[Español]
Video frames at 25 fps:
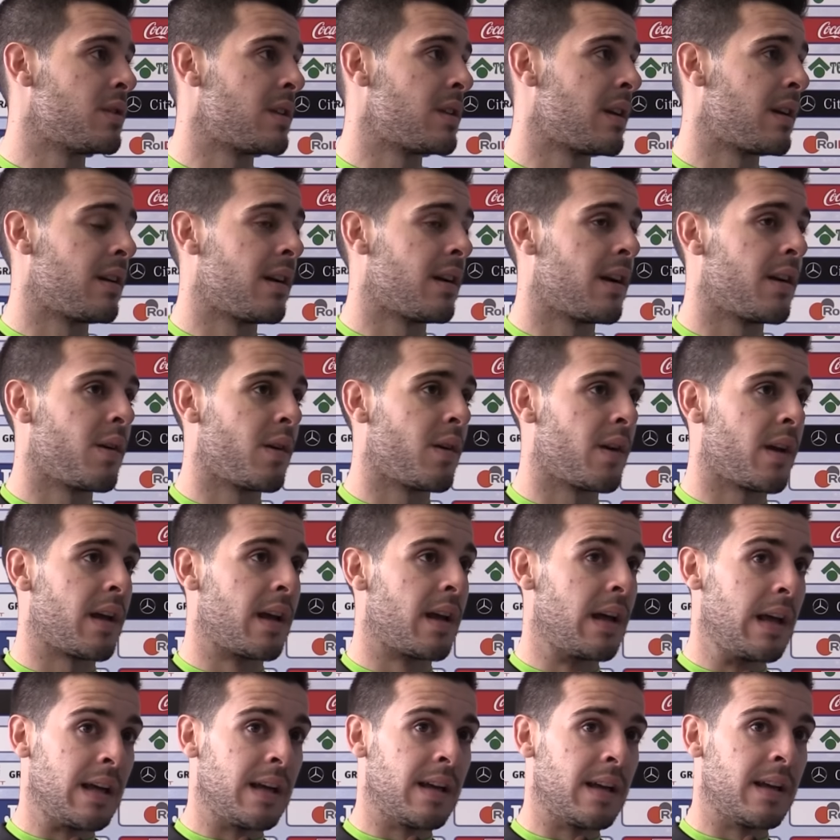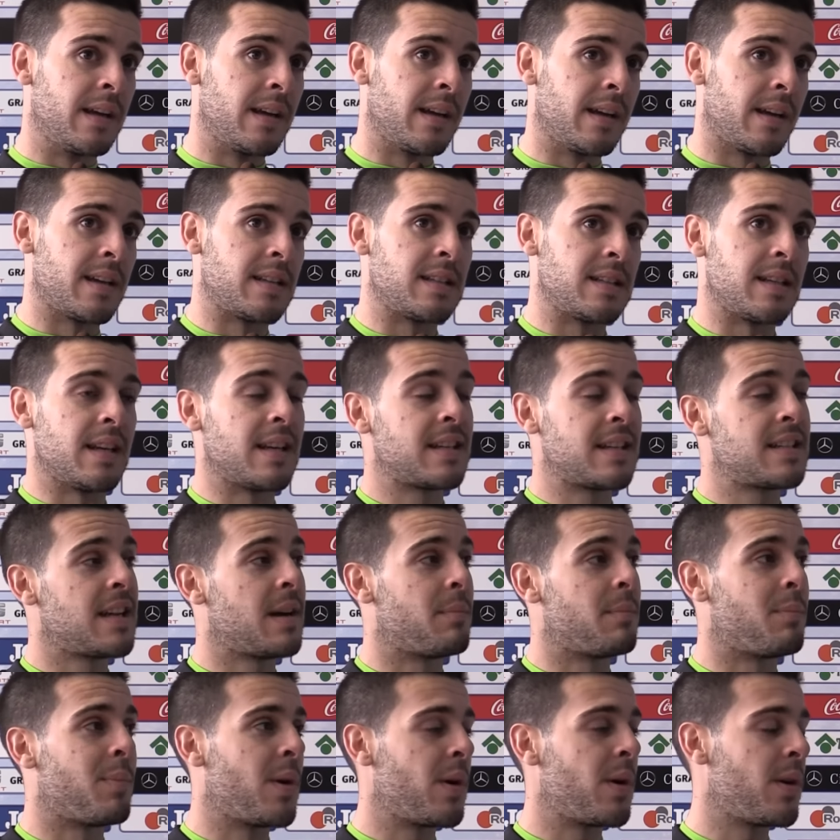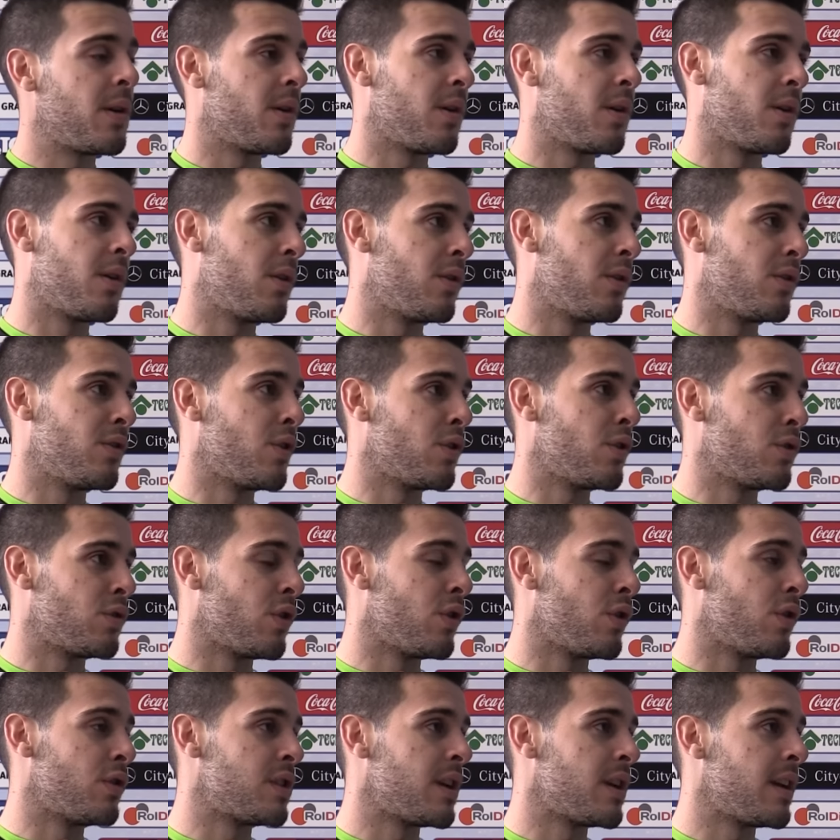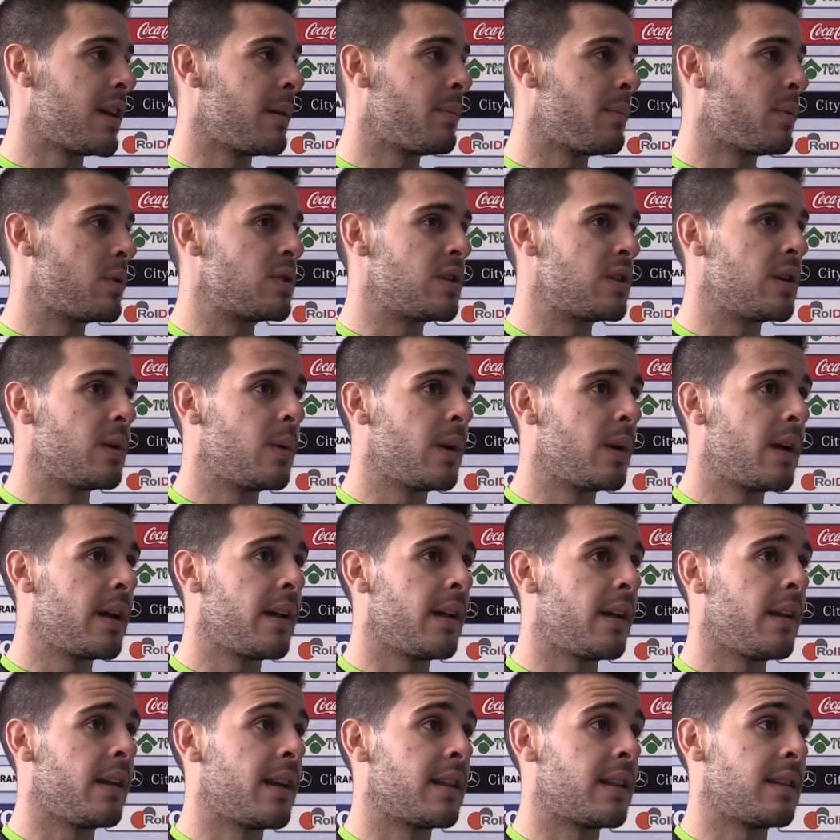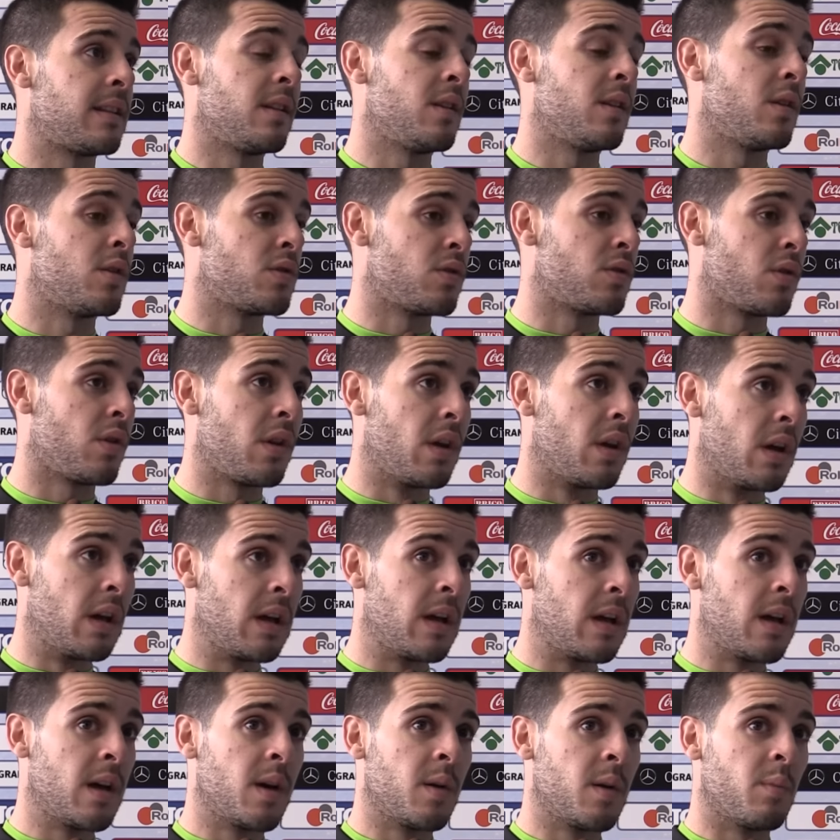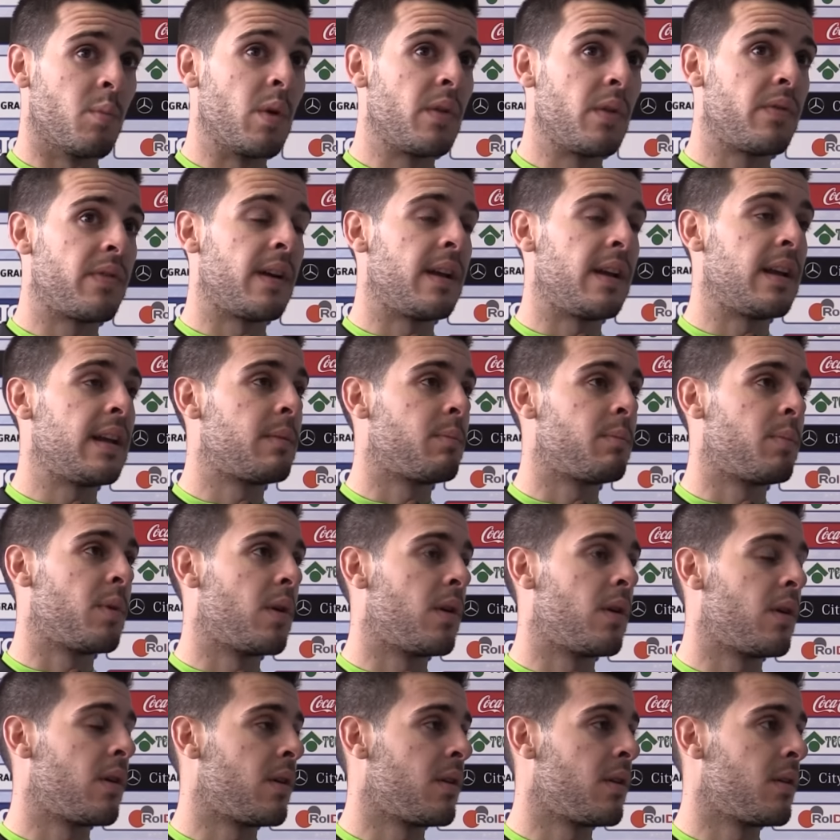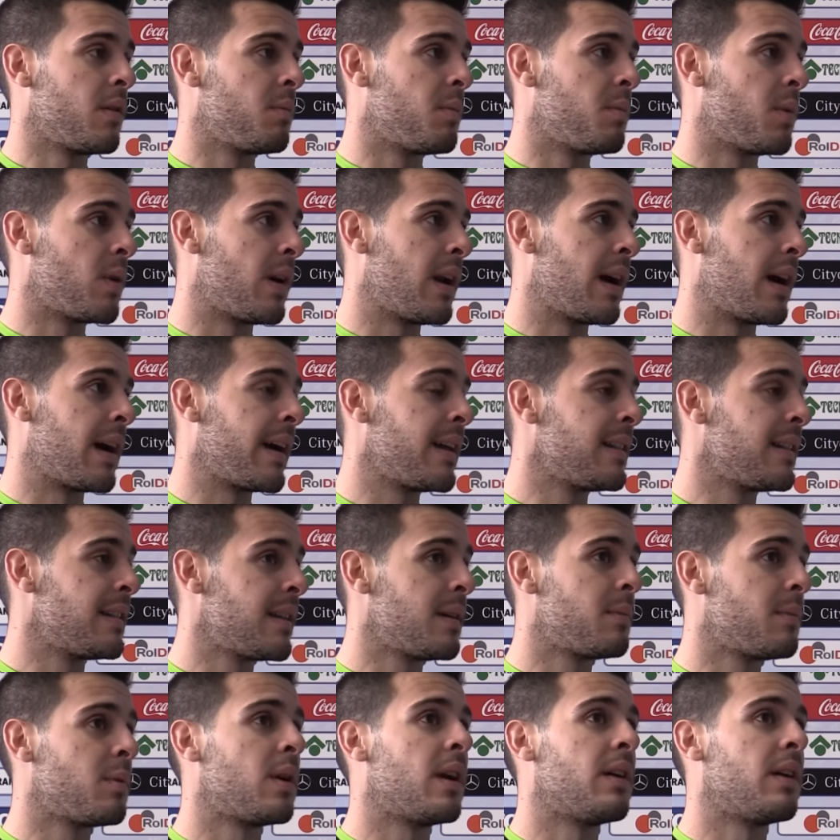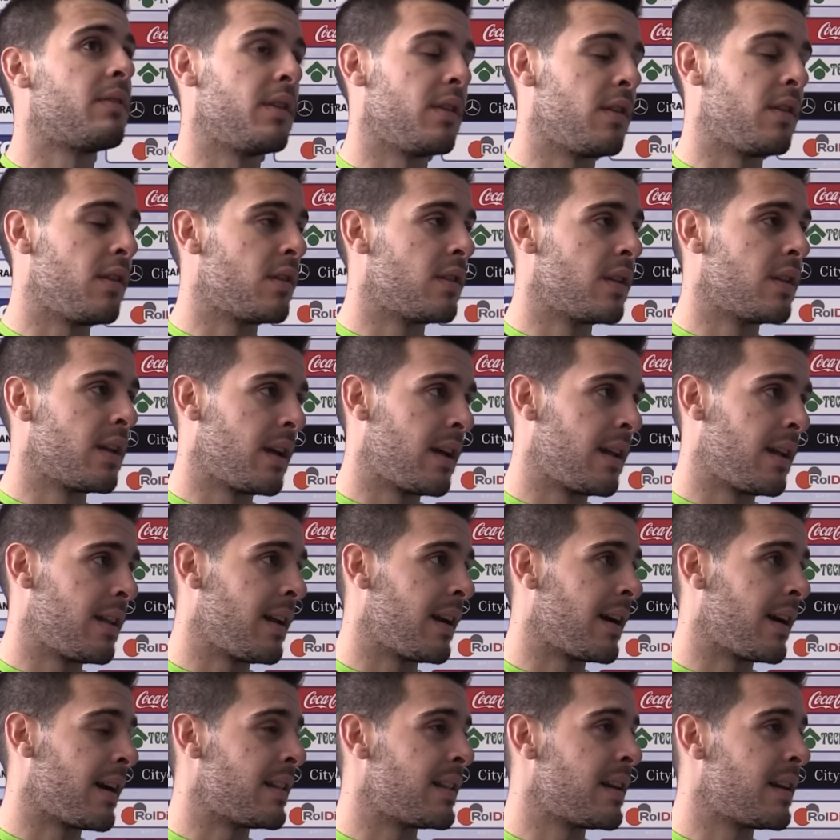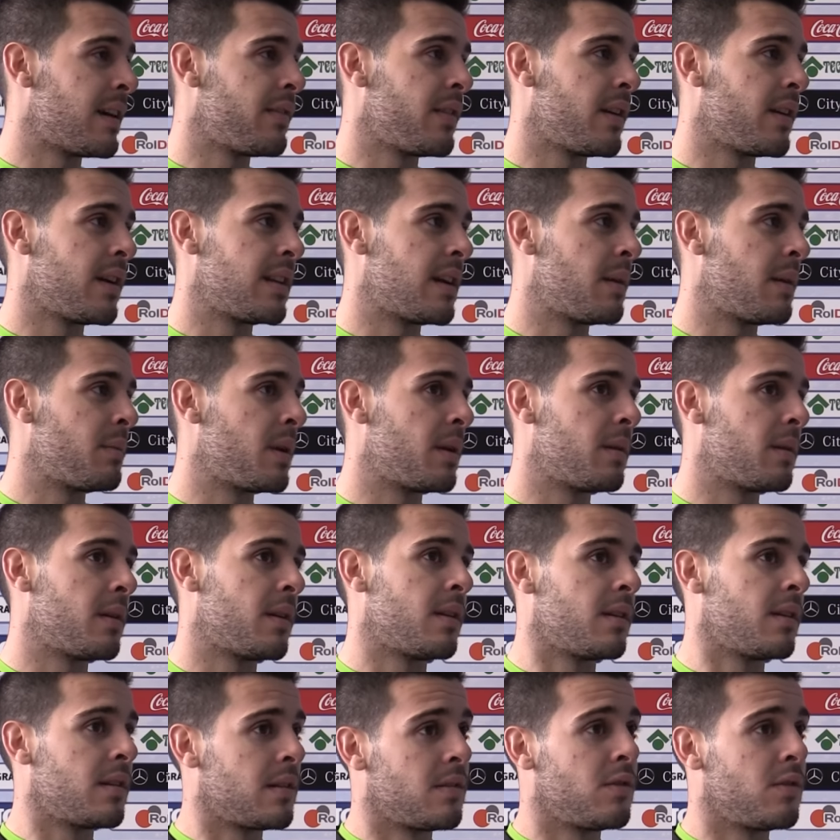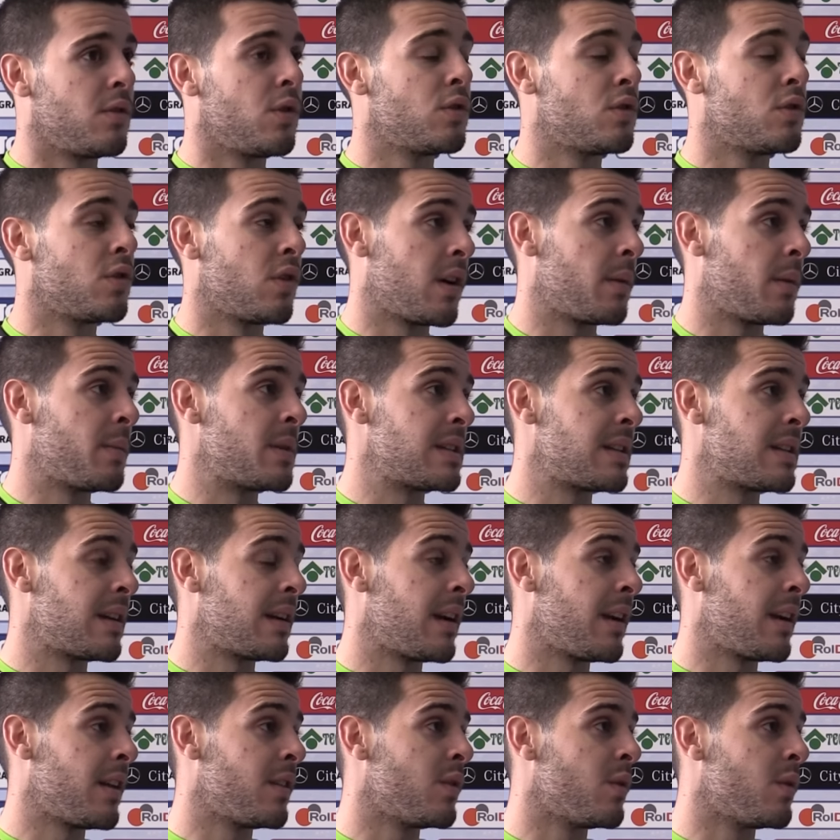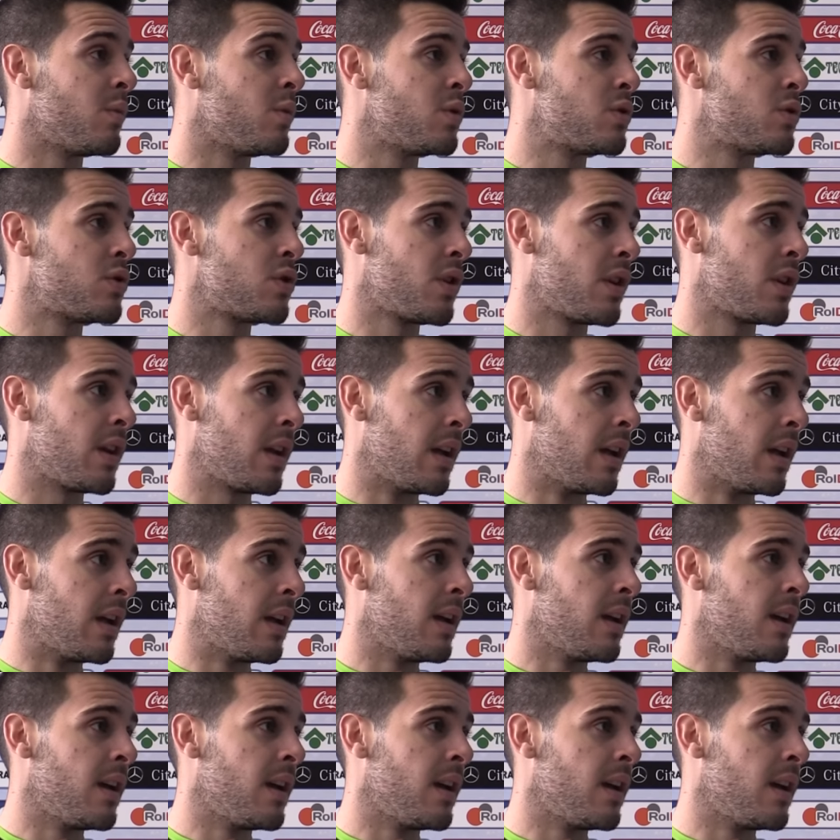Está claro que que sin ese apoyo no todo sería posible y ya te digo, estoy muy feliz por, la gente, por la afición del Getafe, que también noto que me está queriendo mucho y,